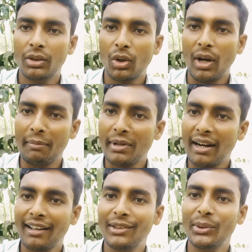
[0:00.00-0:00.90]
তো আপনারা
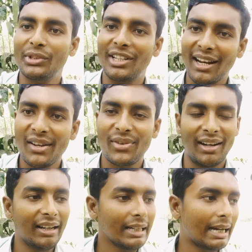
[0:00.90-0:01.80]
কিন্তু জেনেই
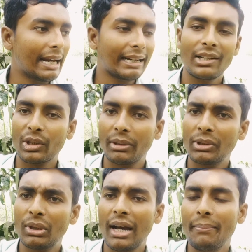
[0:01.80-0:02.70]
ফেললেন আরেকটি কথা
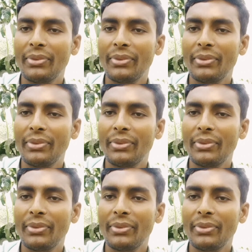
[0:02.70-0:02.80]
বন্ধুরা